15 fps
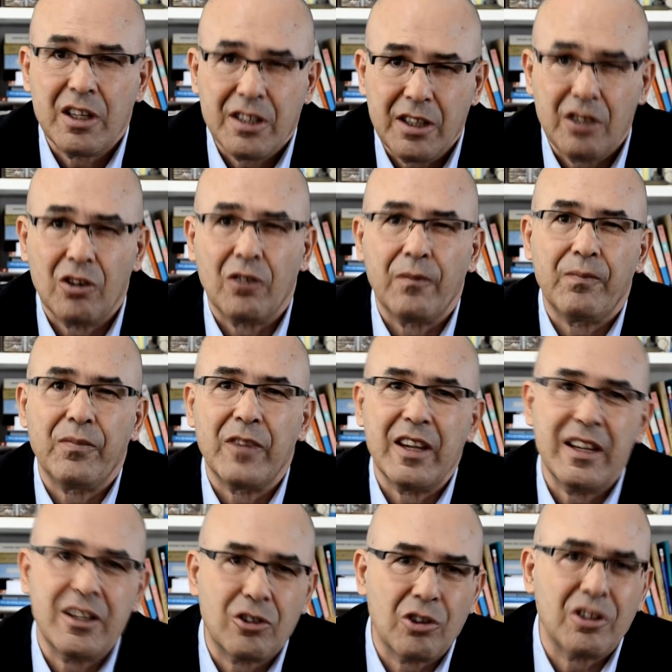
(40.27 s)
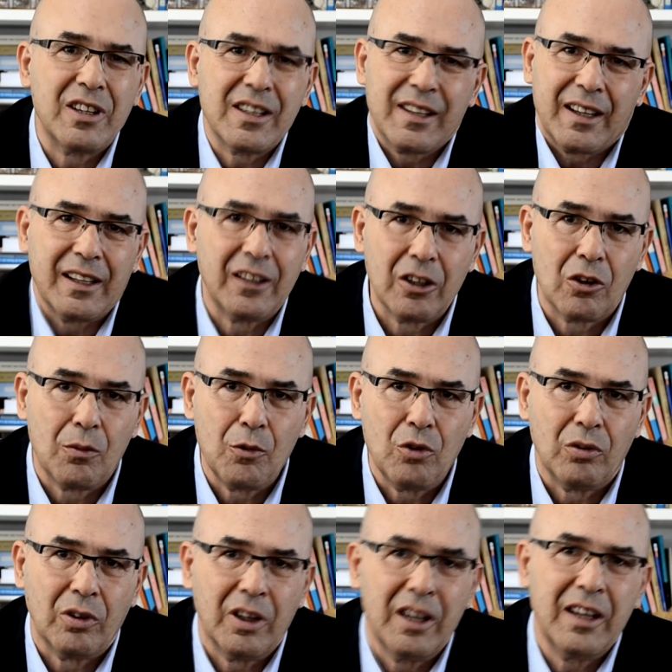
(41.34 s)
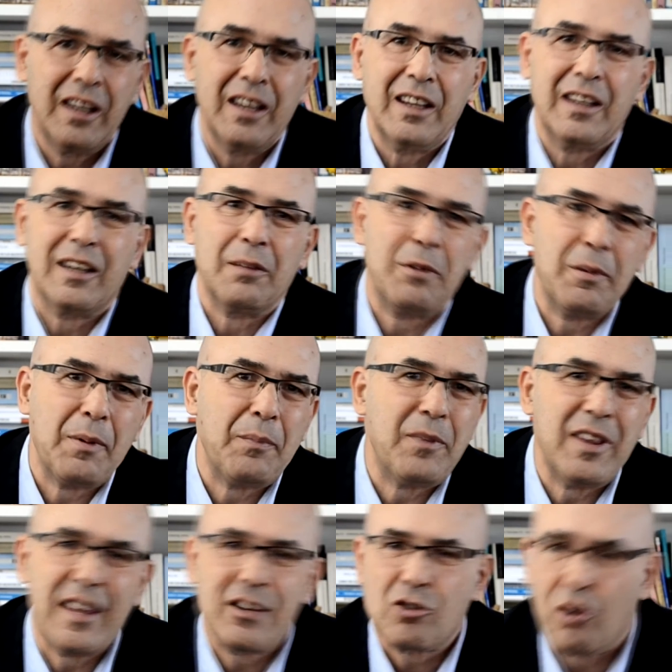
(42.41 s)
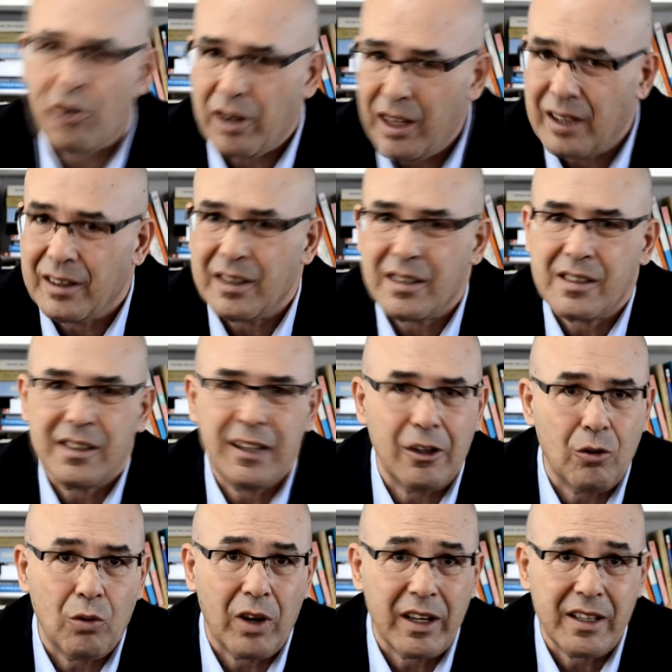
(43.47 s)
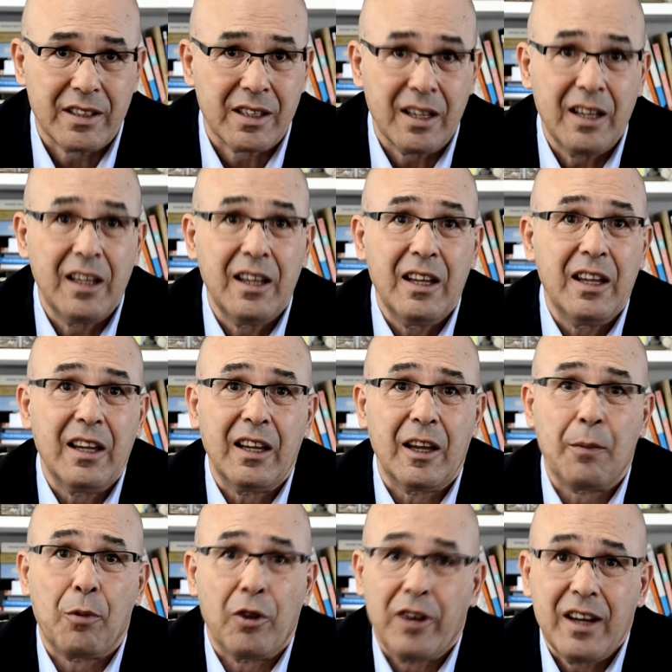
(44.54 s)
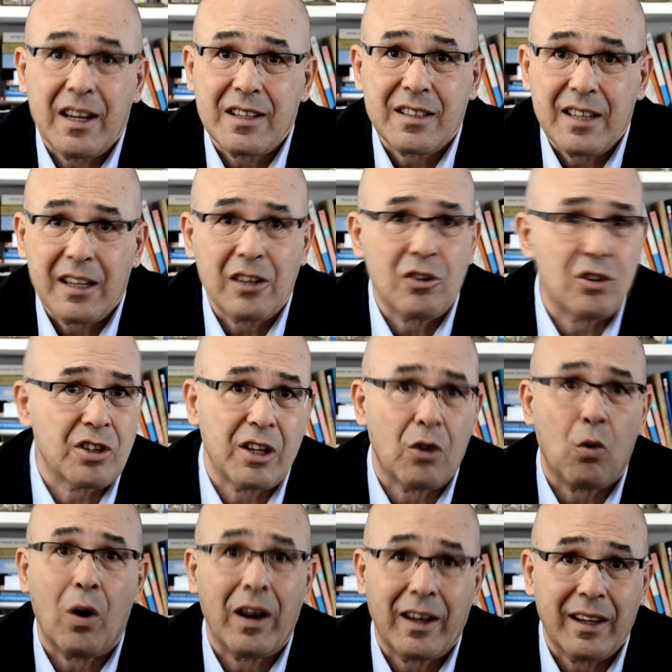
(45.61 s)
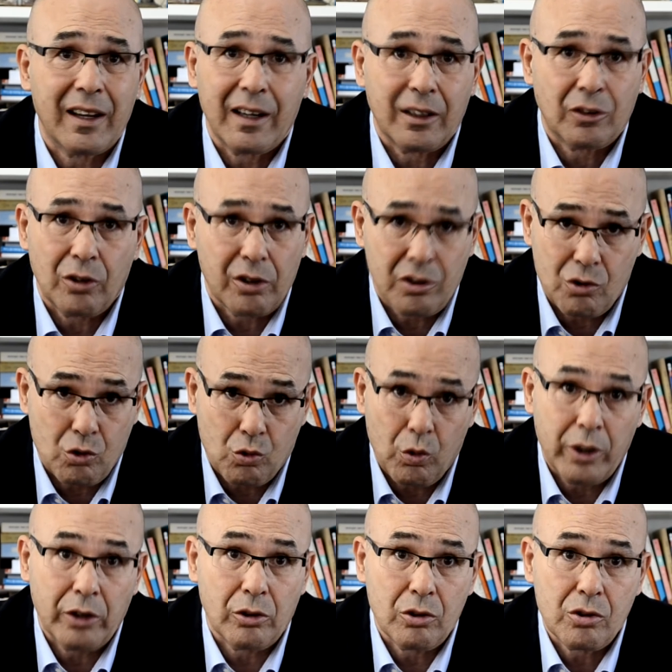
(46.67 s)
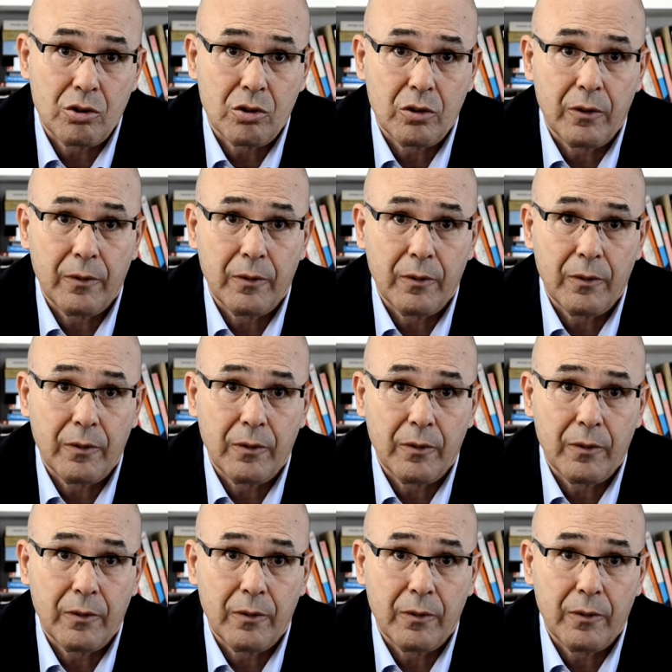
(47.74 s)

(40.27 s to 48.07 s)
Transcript: sino historias de gente común, que viven vidas corrientes y en lugares que podrían ser los de cualquier lector de sus cuentos.